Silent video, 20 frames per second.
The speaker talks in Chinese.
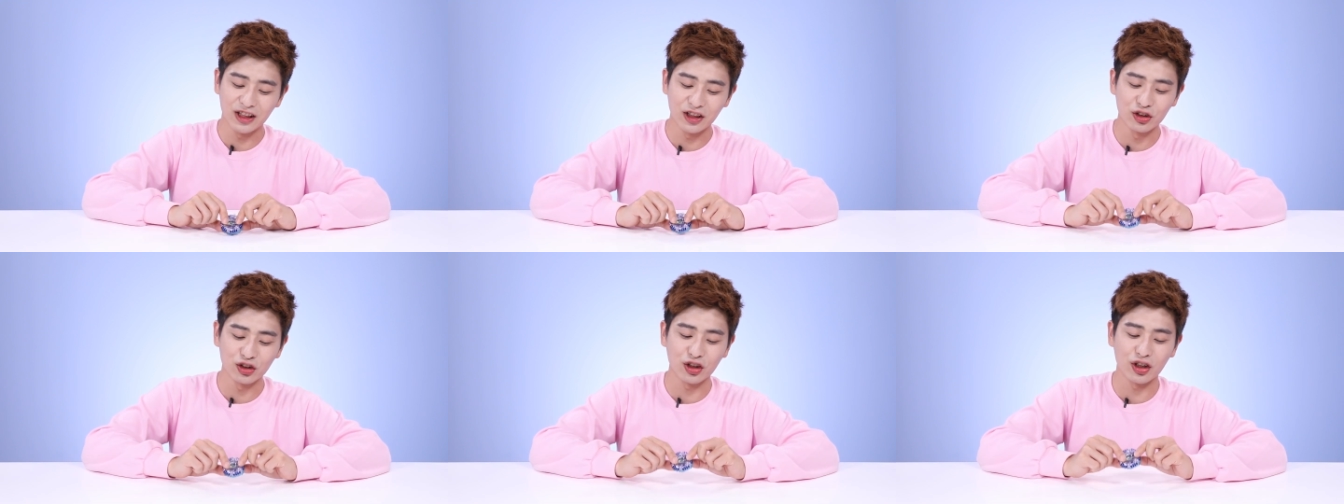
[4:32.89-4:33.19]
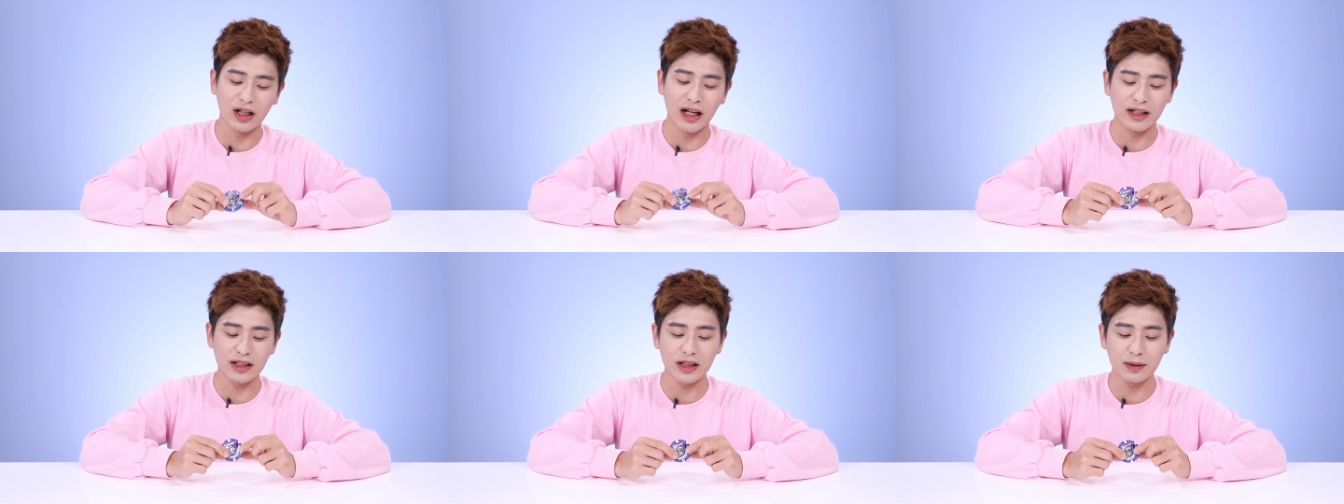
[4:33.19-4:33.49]
朋
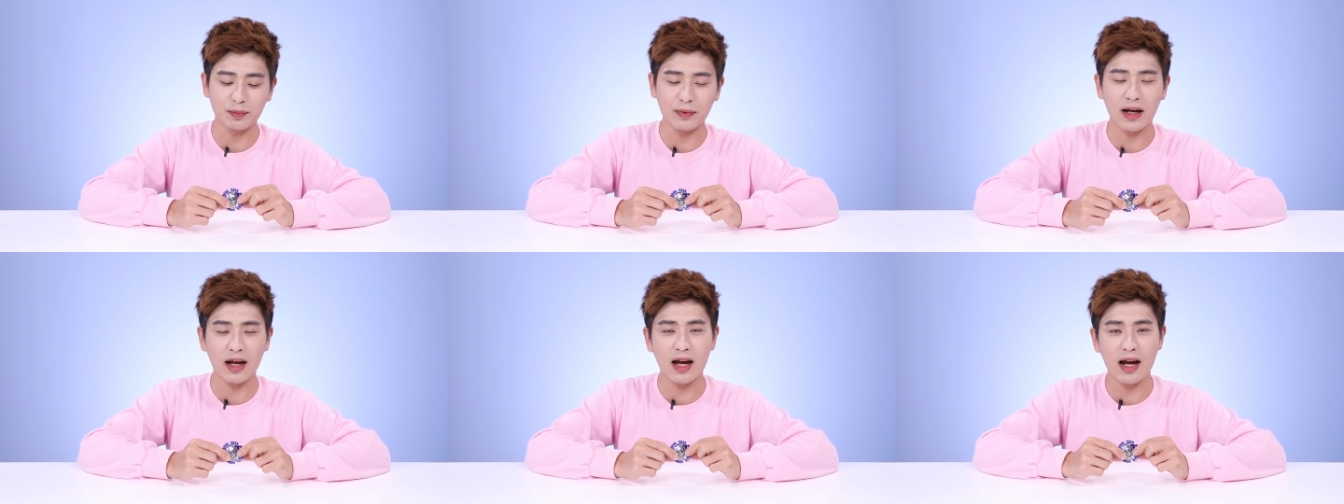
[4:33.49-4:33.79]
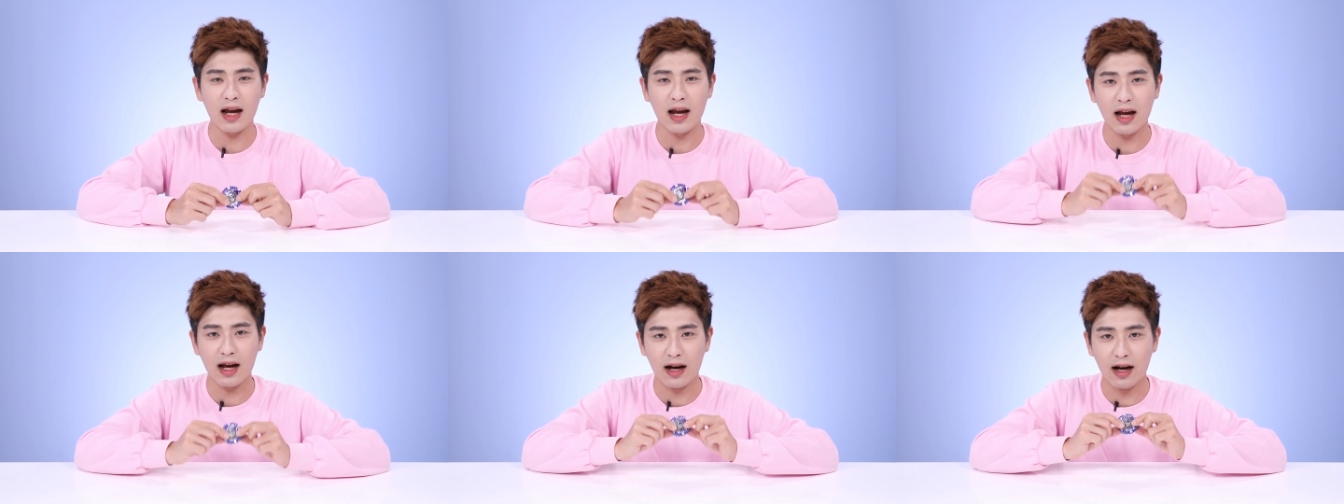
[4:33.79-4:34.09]
友们，今
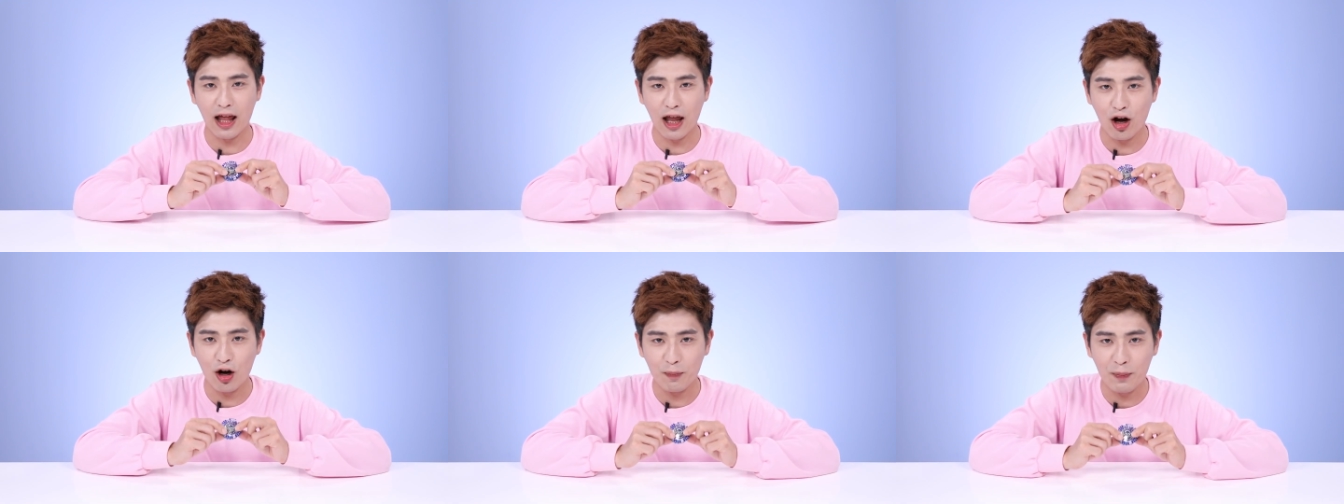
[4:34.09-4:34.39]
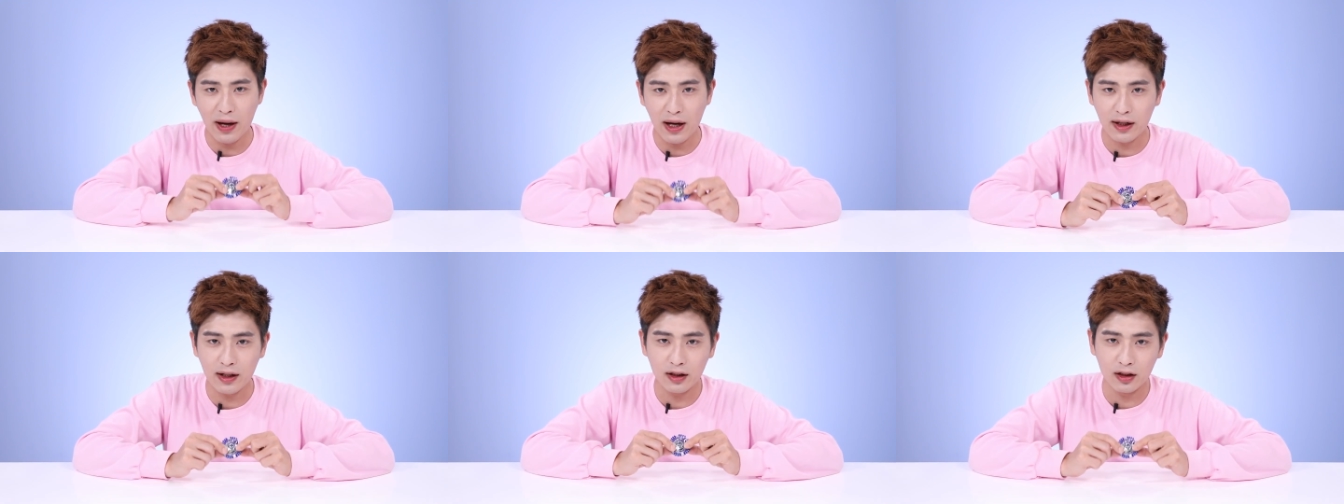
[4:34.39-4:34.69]
天江一
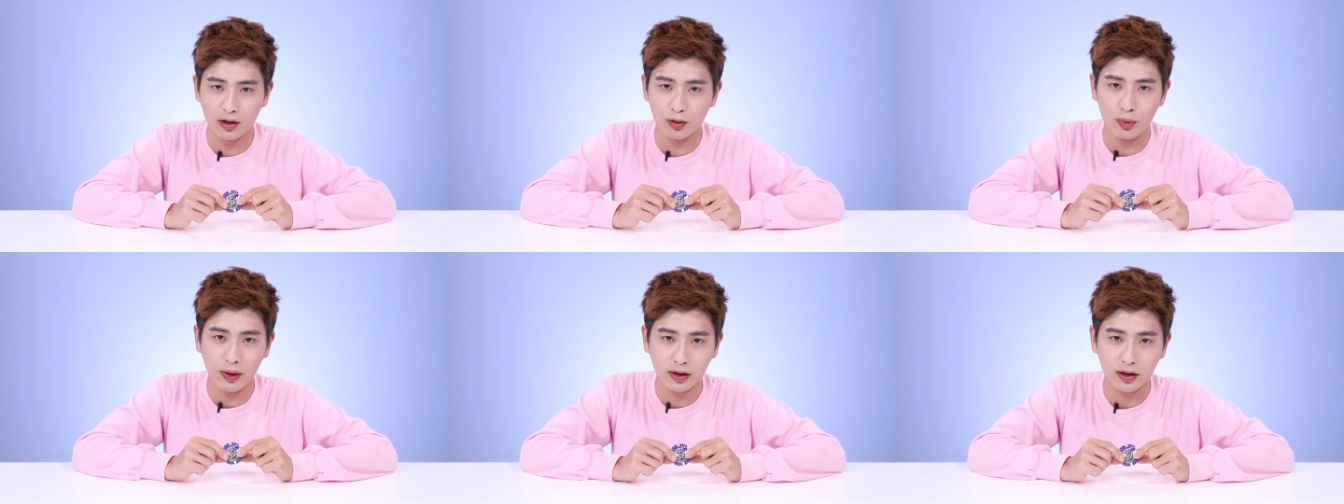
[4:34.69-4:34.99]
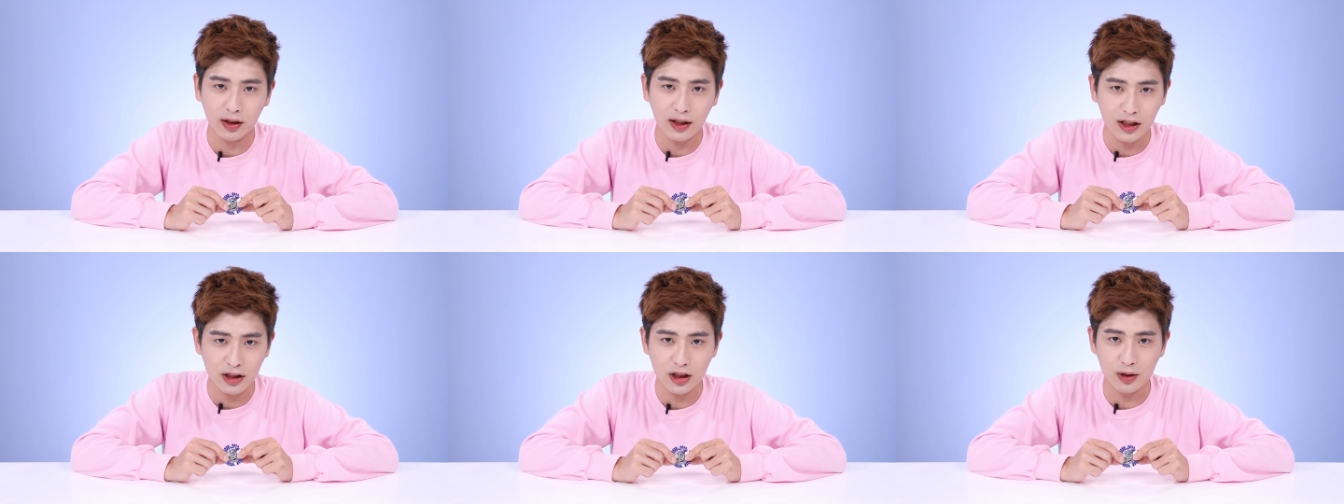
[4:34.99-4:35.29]
虽然没有
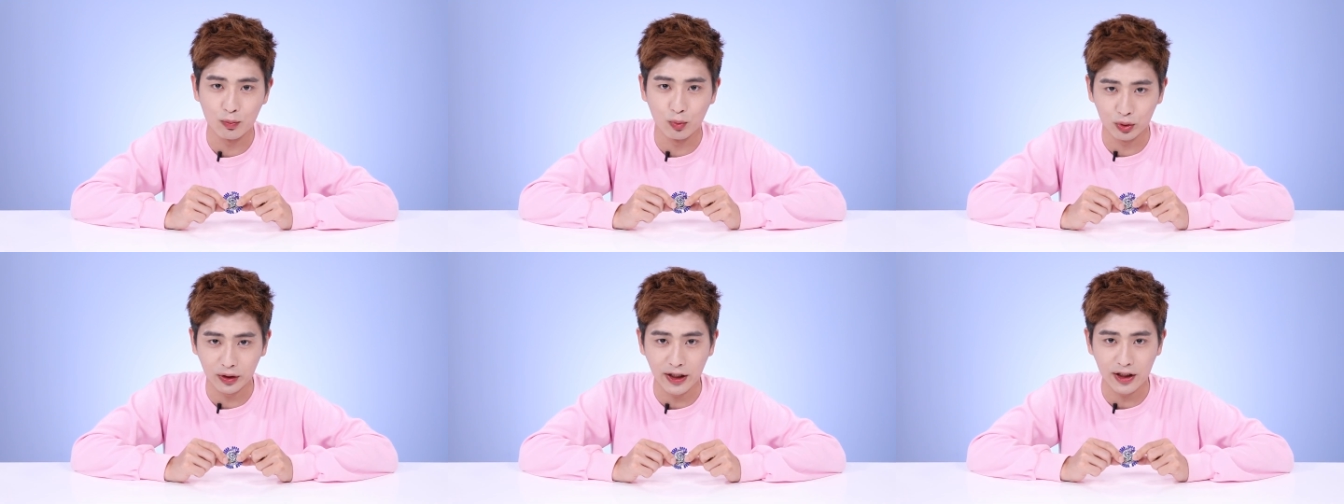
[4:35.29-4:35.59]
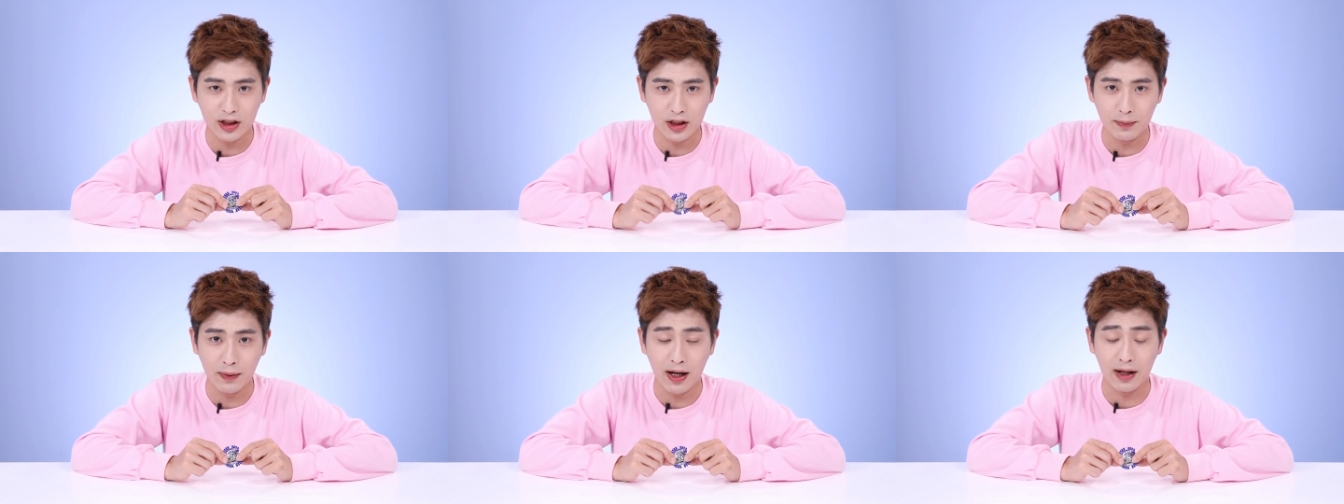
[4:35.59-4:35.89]
抽到限
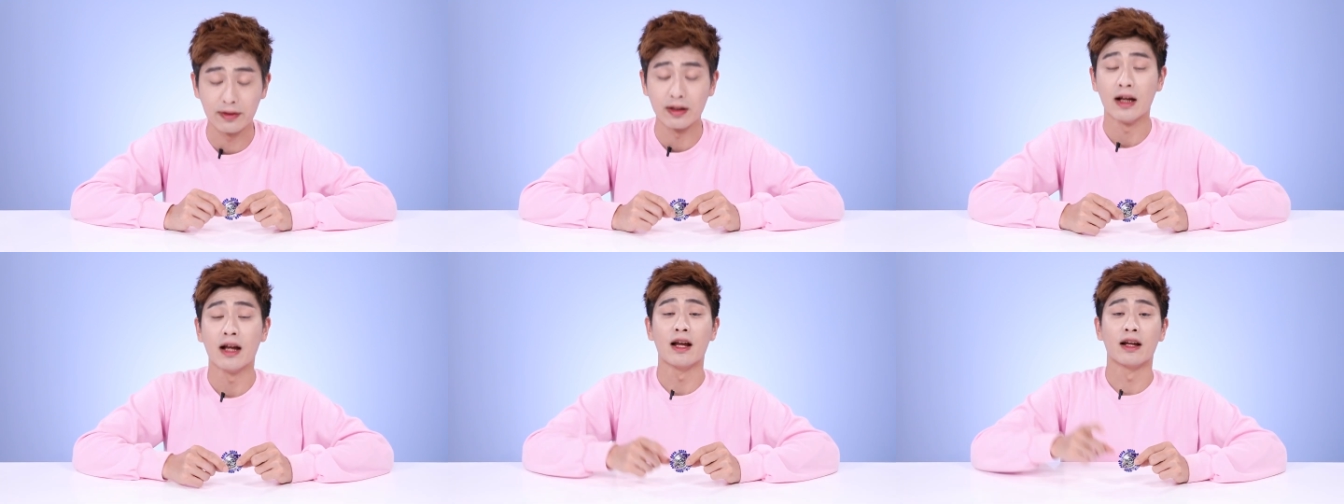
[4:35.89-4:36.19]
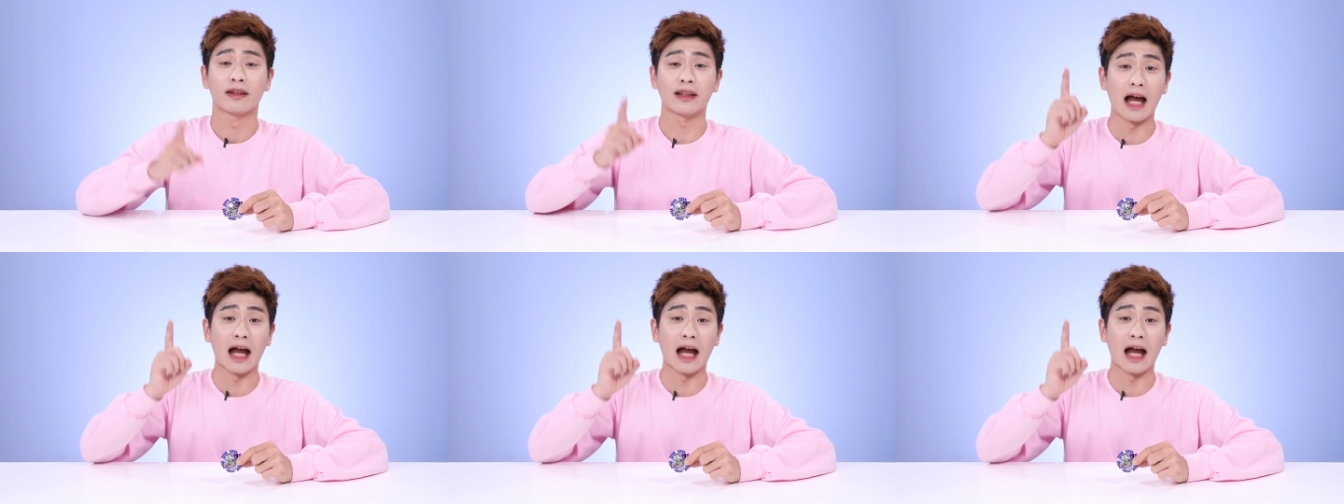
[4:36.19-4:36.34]
量版陀螺，